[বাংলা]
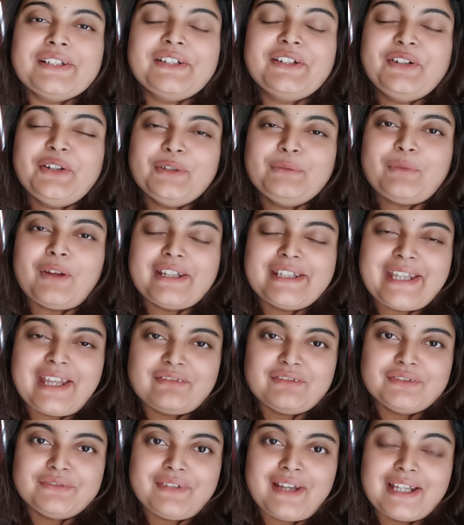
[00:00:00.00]
গুড মর্নিং
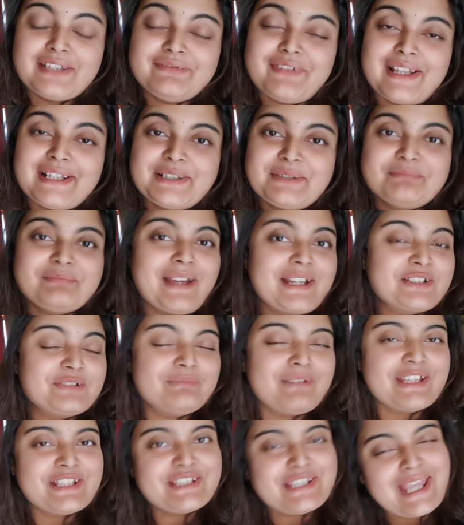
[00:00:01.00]
এভরিওয়ান ওয়েলকাম ব্যাক টু
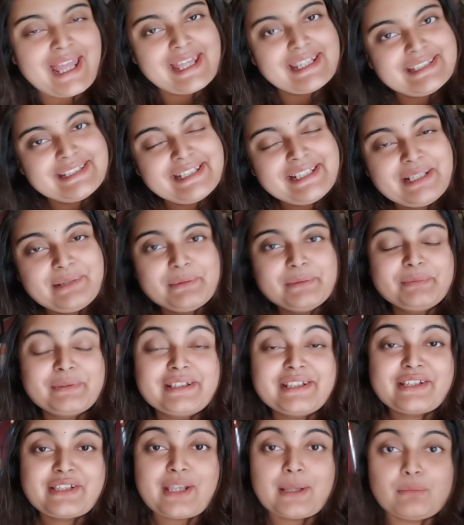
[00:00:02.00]
মাই চ্যানেল আমি
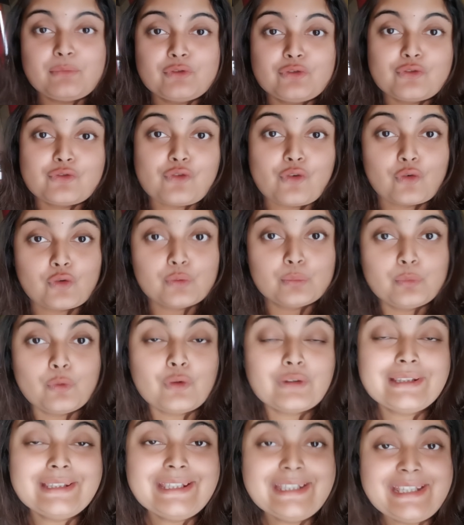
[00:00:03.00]
প্রতীক্ষা মৈত্র
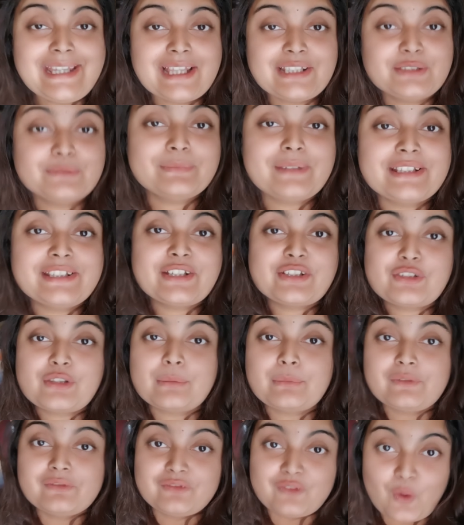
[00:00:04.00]
চক্রবর্তী আর তোমরা দেখছো
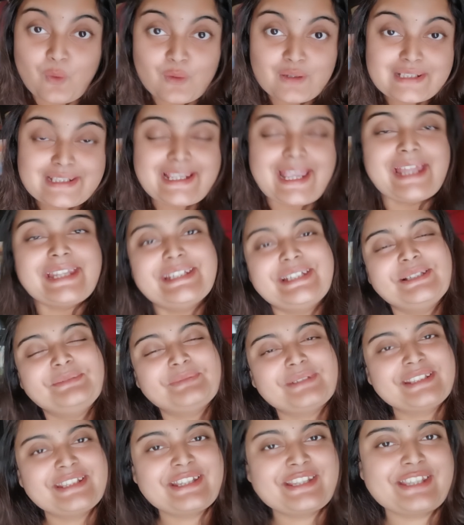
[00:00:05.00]
আমার ব্লগ চ্যানেল
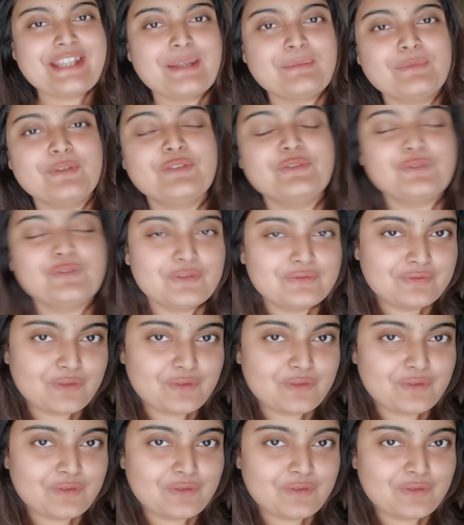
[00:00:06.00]
প্রতীক্ষা মৈত্র